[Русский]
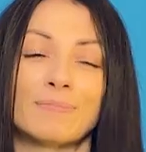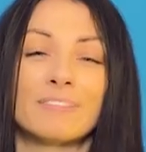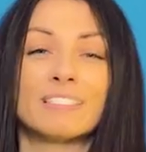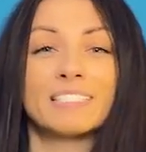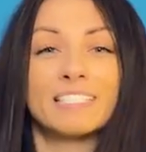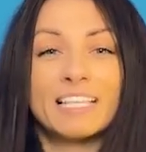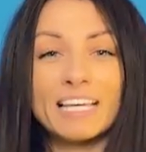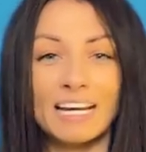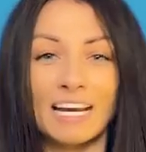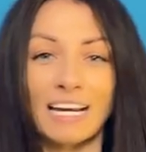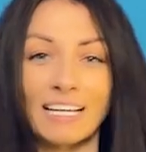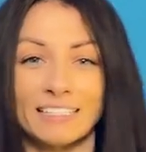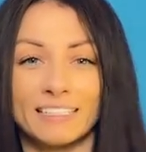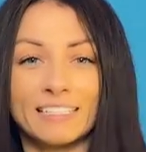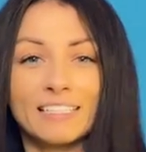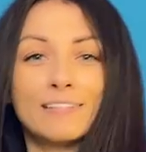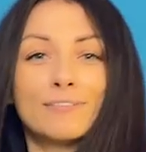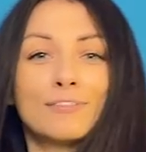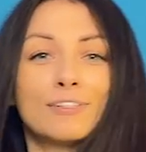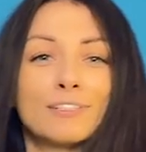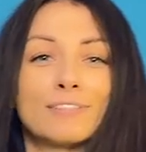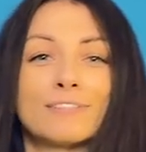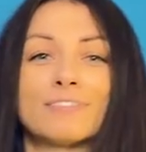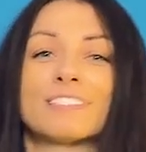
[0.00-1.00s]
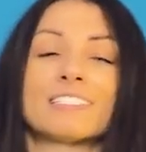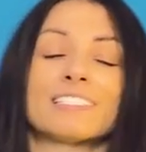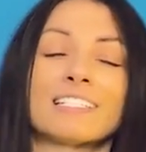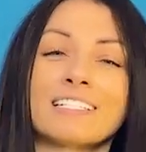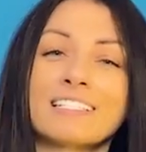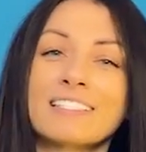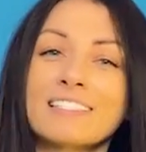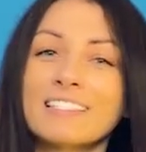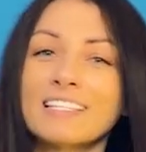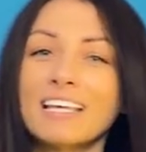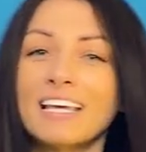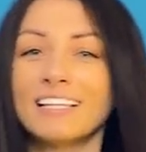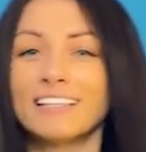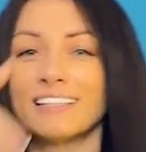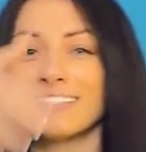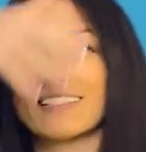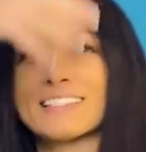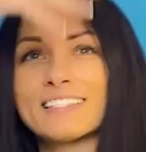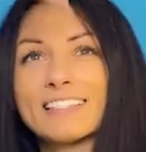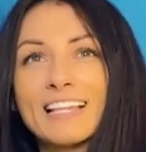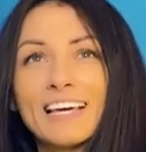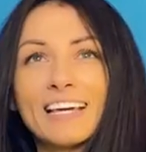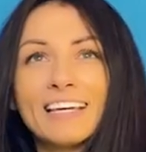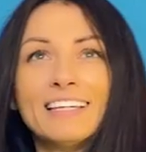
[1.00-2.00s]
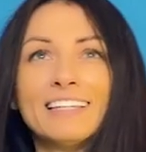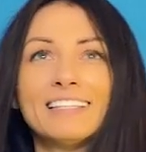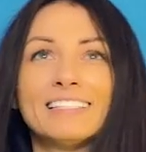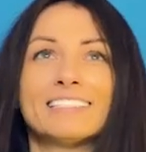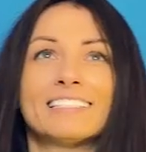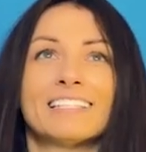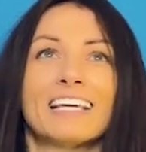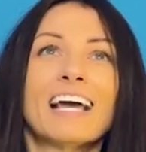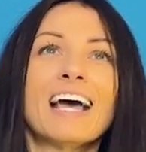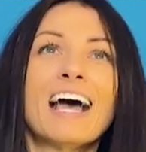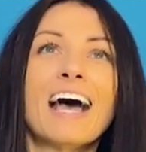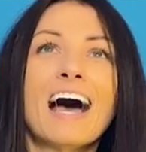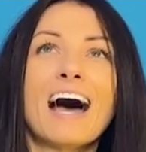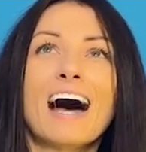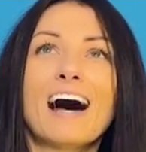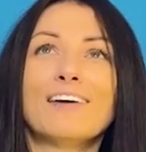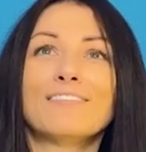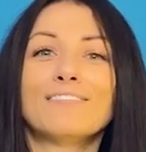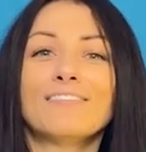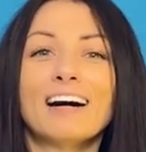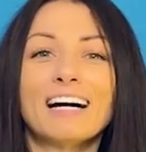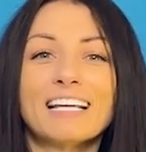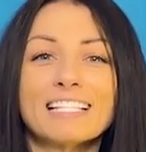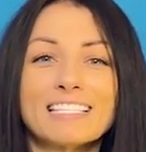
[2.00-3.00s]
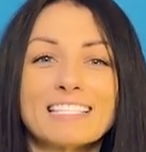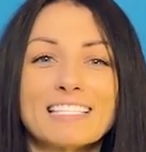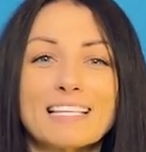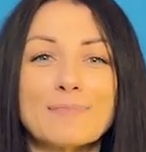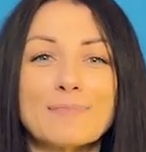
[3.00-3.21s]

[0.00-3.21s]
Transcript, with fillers: заряд. И вот вы со сцены стоите, овации,